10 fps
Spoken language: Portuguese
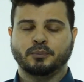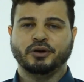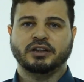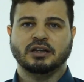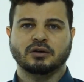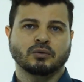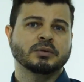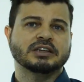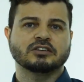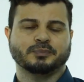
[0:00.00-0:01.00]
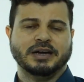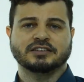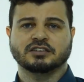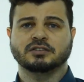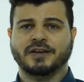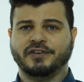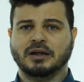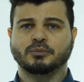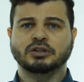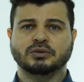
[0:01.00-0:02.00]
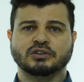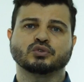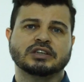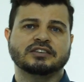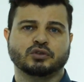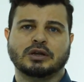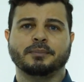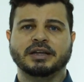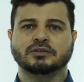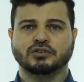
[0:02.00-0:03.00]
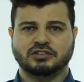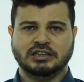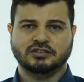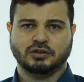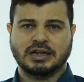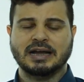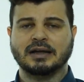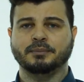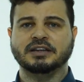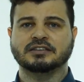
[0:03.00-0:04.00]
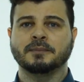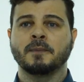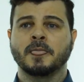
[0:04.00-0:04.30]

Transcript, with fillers: porque uma das partes que a gente vai falar muito é o seccionamento, seccionar a cabeça